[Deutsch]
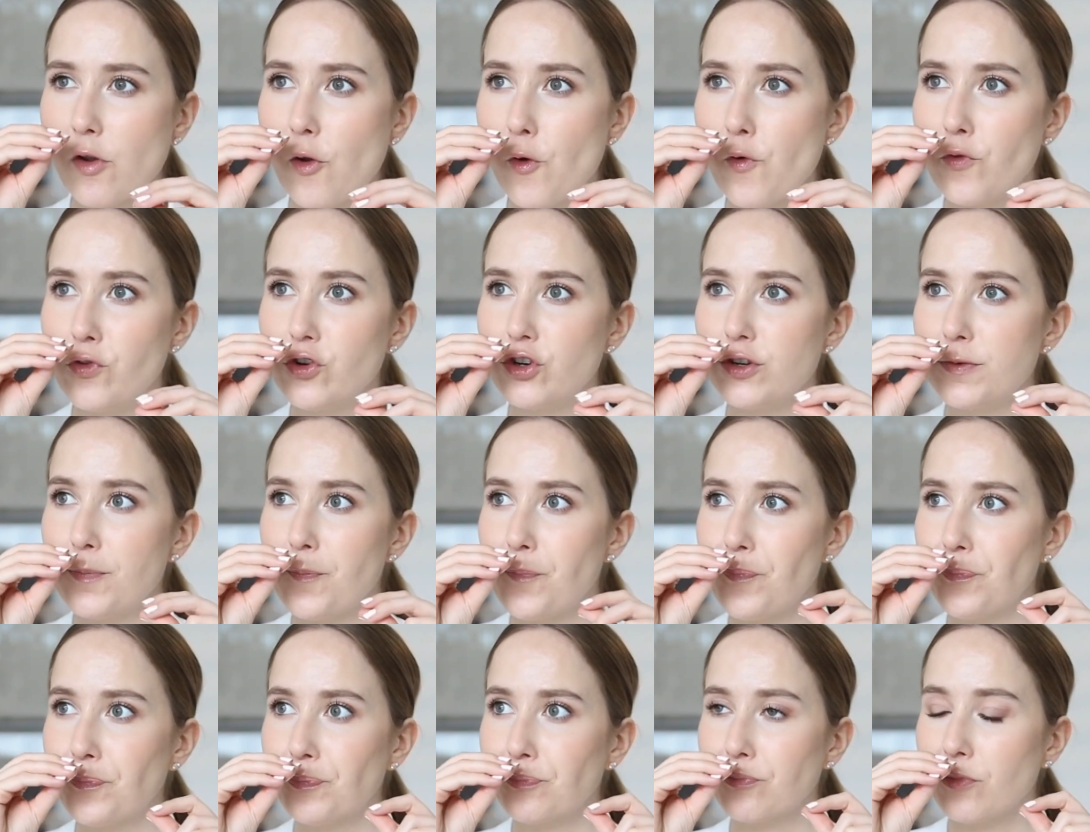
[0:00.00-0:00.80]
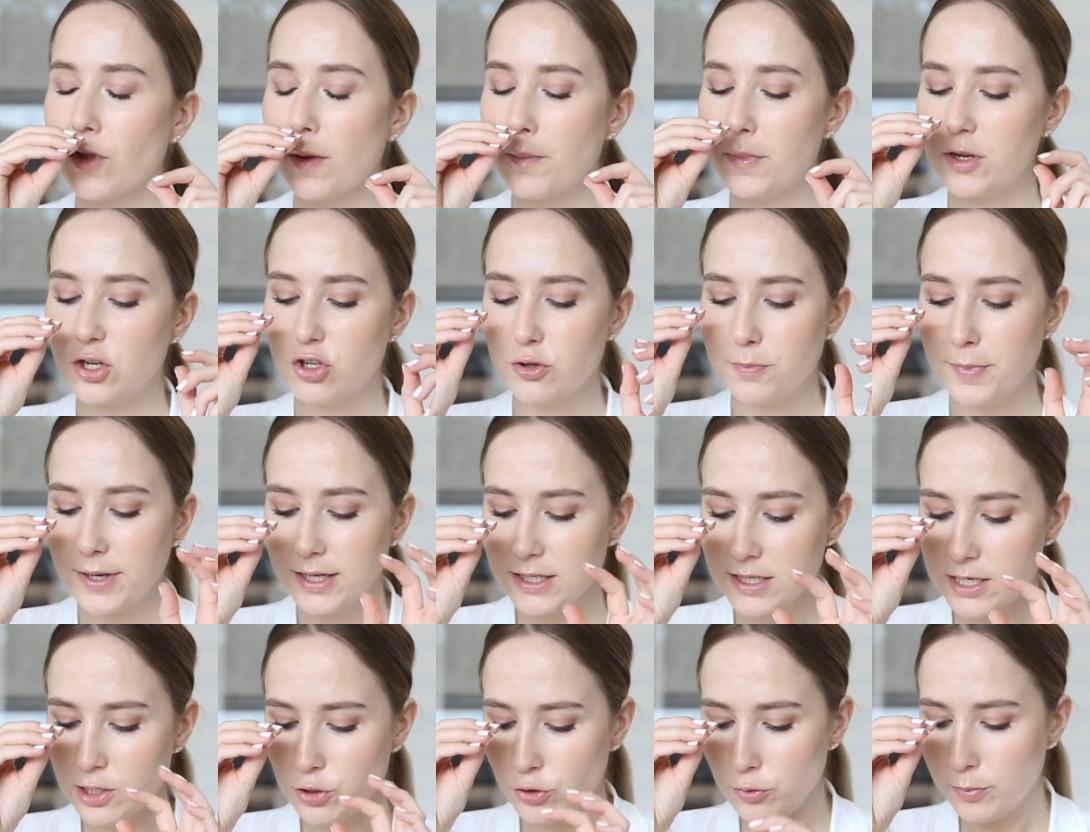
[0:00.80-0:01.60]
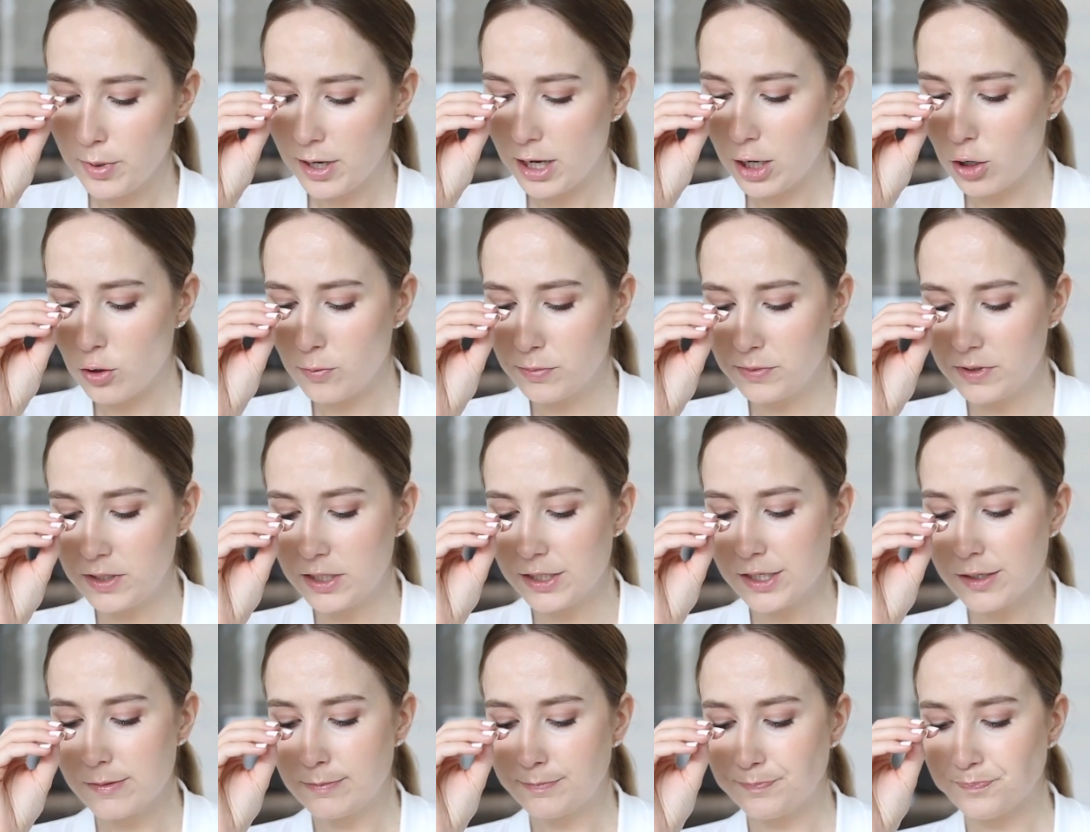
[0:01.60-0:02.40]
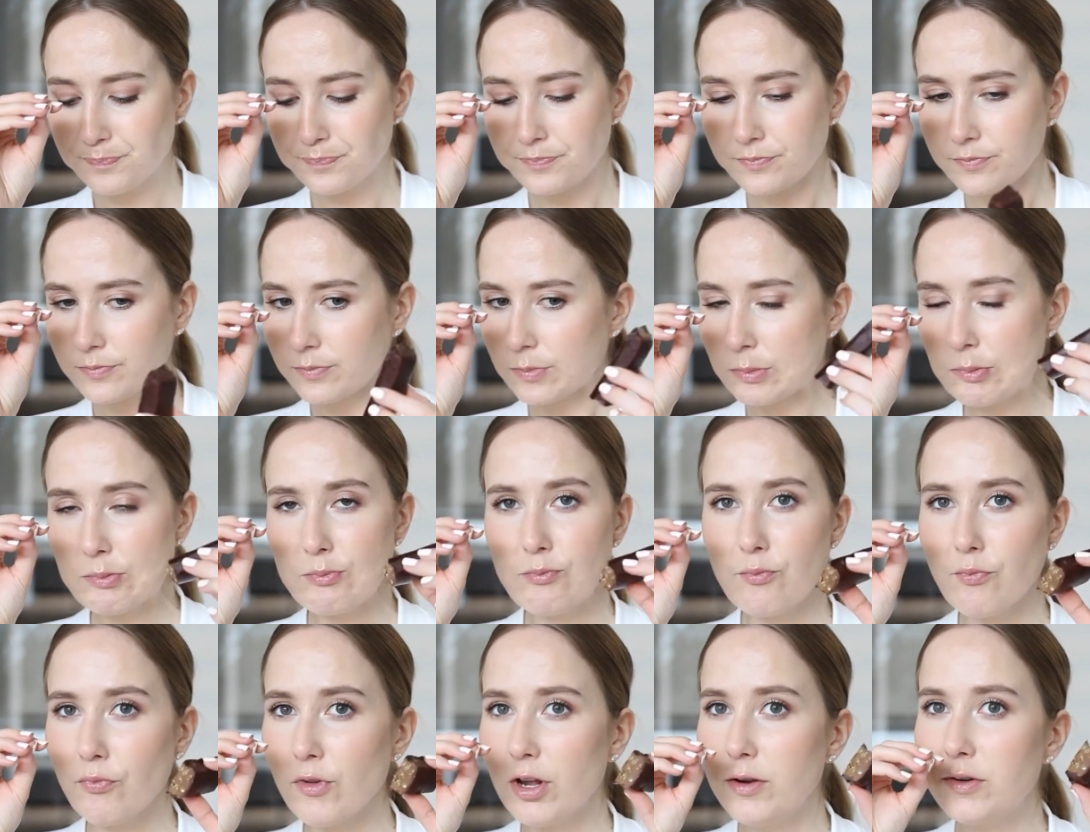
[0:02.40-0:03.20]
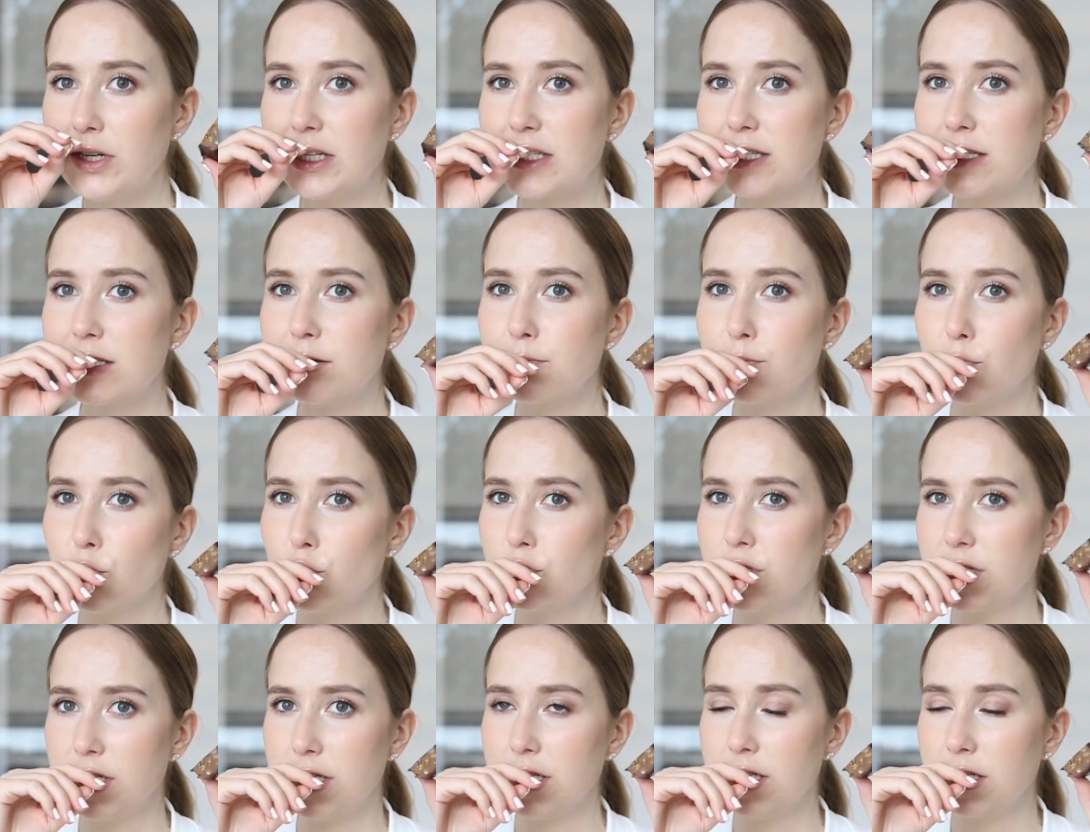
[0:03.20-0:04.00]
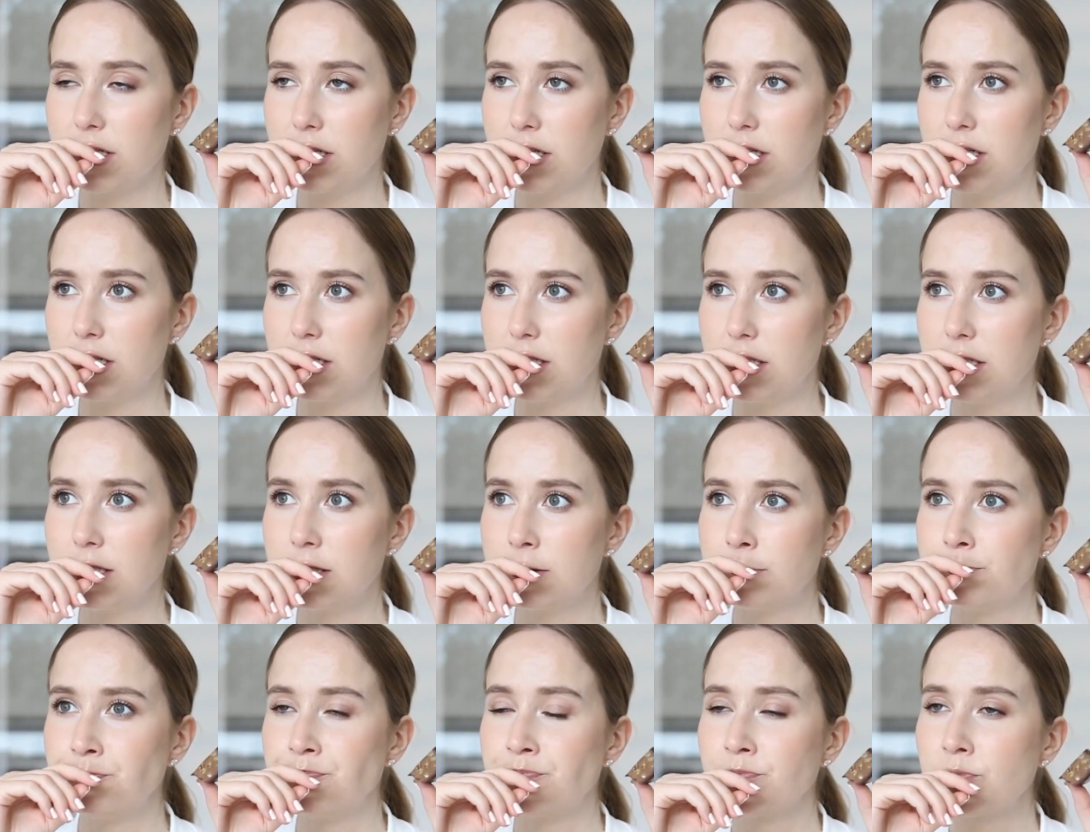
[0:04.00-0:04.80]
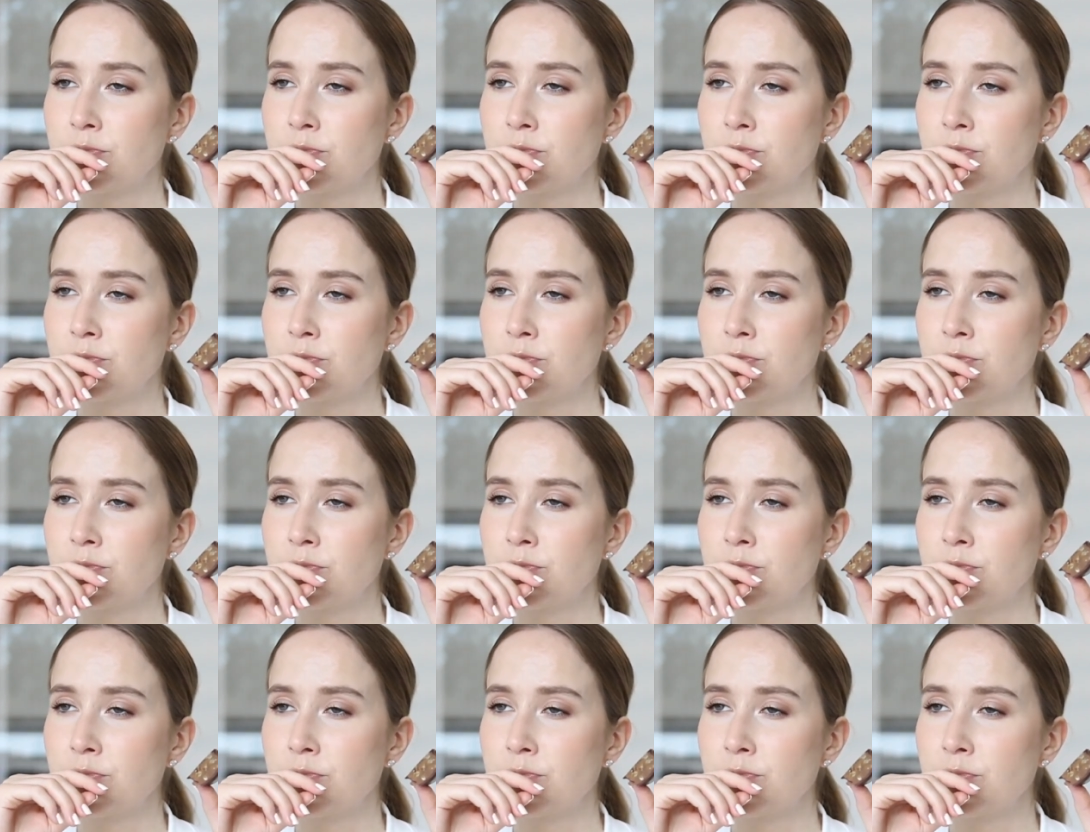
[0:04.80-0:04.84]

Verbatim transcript: Und man schmeckt hier überhaupt nicht, dass es ein Proteinriegel ist.